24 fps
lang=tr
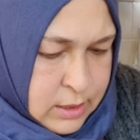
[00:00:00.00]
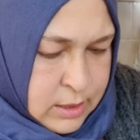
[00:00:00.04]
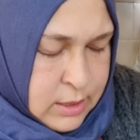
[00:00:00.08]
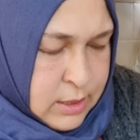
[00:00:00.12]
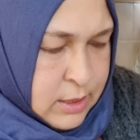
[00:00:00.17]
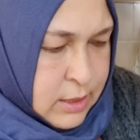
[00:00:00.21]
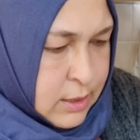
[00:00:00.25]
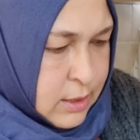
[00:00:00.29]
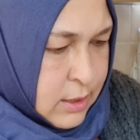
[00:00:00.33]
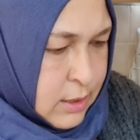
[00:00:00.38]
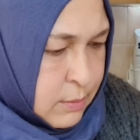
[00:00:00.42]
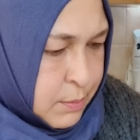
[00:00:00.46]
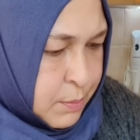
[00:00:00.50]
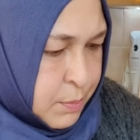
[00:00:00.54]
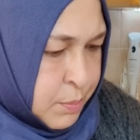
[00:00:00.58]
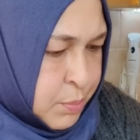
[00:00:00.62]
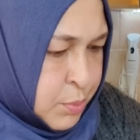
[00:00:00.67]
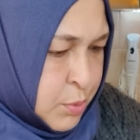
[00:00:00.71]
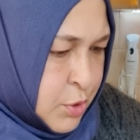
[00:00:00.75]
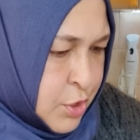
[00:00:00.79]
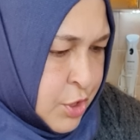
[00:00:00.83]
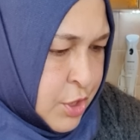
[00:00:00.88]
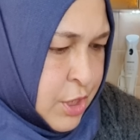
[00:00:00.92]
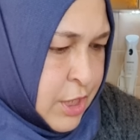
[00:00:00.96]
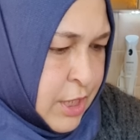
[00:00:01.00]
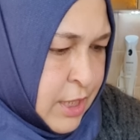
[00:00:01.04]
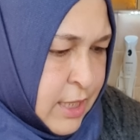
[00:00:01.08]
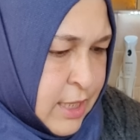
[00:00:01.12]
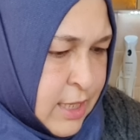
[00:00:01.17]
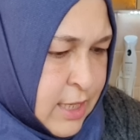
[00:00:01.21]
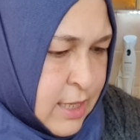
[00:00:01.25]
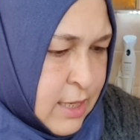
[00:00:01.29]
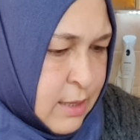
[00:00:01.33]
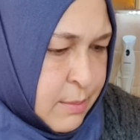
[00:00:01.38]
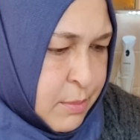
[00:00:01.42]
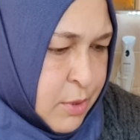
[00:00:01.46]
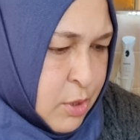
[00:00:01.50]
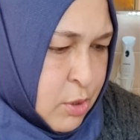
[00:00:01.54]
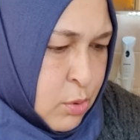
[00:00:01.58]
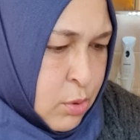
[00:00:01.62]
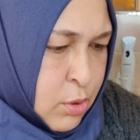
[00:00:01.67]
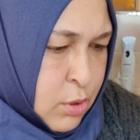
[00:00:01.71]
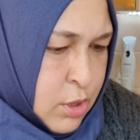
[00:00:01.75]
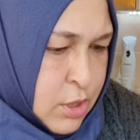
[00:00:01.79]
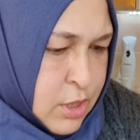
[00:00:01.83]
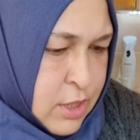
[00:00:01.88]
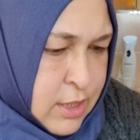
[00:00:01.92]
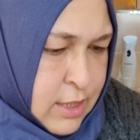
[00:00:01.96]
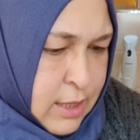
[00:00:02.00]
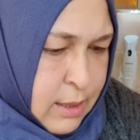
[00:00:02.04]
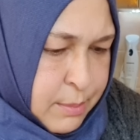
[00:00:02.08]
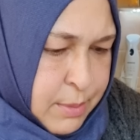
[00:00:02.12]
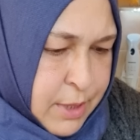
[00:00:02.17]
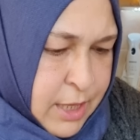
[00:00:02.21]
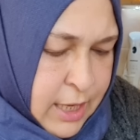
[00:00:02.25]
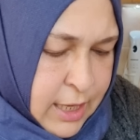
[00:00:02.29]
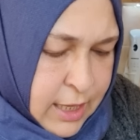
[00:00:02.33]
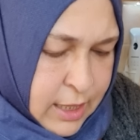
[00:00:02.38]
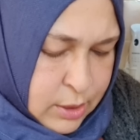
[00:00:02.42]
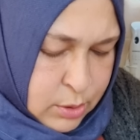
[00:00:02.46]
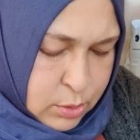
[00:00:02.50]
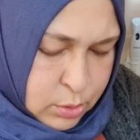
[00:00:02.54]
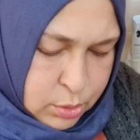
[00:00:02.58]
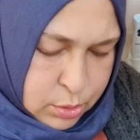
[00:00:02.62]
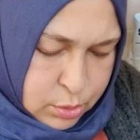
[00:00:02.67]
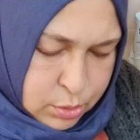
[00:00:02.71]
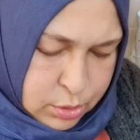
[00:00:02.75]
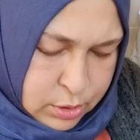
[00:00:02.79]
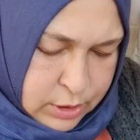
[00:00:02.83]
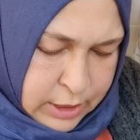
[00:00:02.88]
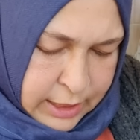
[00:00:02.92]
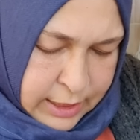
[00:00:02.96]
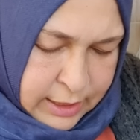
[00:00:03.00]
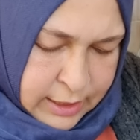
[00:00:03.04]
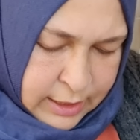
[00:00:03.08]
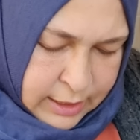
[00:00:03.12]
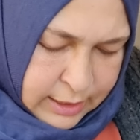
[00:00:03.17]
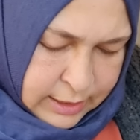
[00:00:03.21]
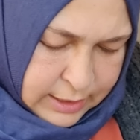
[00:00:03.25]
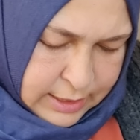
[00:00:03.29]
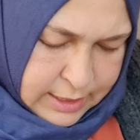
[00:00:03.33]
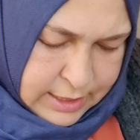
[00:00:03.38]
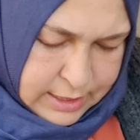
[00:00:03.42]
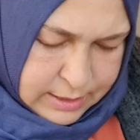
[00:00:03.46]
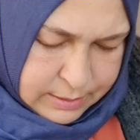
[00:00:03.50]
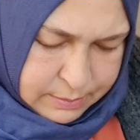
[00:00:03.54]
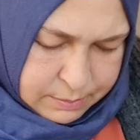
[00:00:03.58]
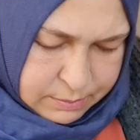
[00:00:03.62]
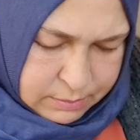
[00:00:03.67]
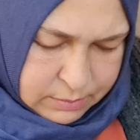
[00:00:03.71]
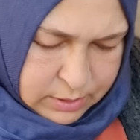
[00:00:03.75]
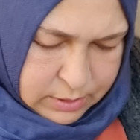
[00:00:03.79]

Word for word: Ya da bu şekil mi koysam? Kartonundan alayım.